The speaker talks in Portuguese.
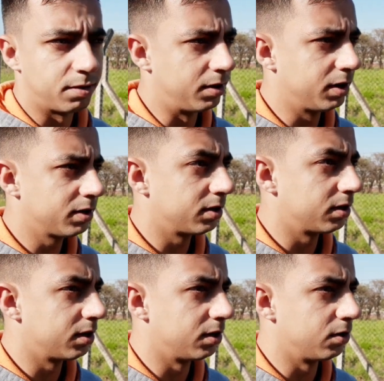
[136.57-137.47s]
Beleza?
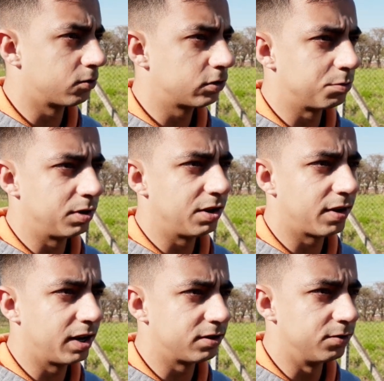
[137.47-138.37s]
Eu costumo
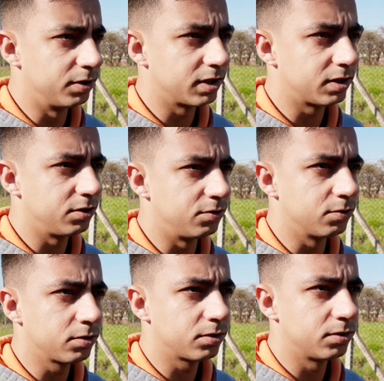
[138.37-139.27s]
levar eles dois assim
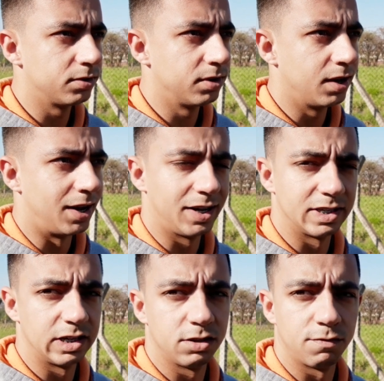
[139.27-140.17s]
junto.
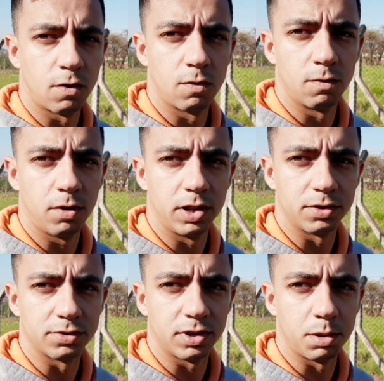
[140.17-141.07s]
Às vezes eu vou com um
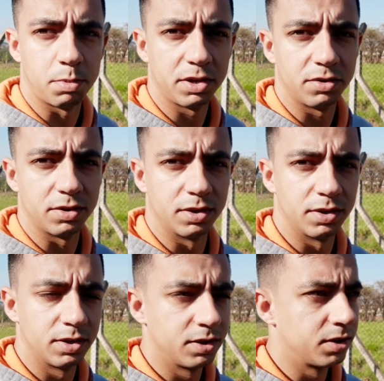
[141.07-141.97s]
coleiro só, depende
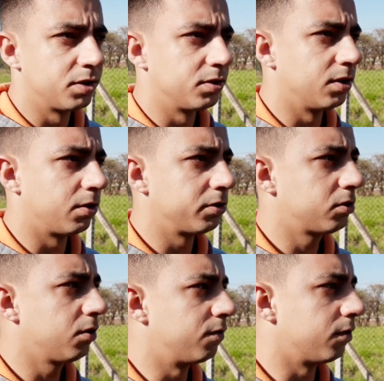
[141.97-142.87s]
de onde
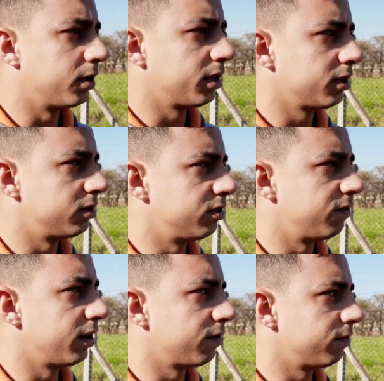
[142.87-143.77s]
que eu vou, né? Se
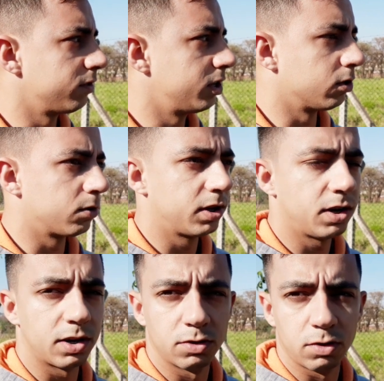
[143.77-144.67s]
tiver, que nem eu tô aqui
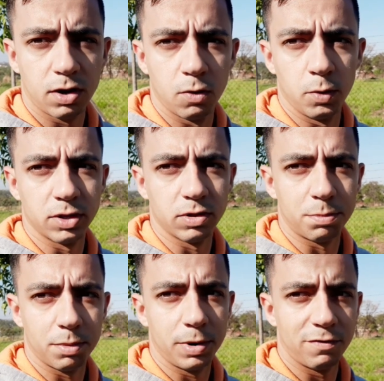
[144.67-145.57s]
na, na rua, então dá
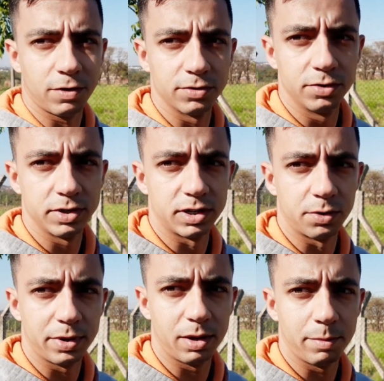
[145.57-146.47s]
pra me levar os dois
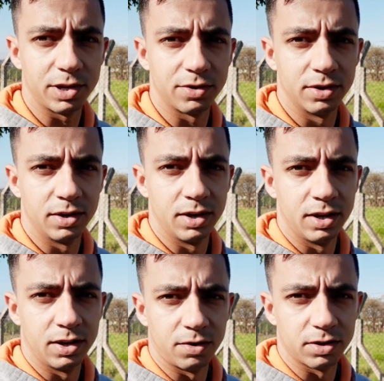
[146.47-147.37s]
tranquilamente.
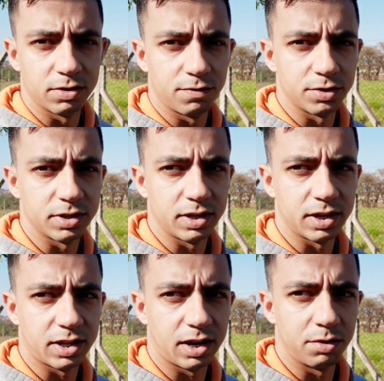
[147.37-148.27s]
Agora se eu fosse
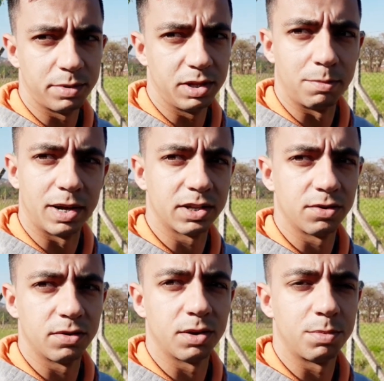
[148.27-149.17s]
entrar no meio da mata,
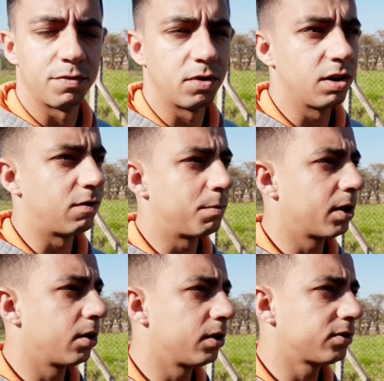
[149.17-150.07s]
eu já prefiro levar uma
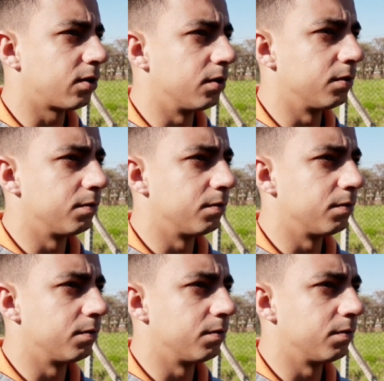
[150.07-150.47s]
gaiola só.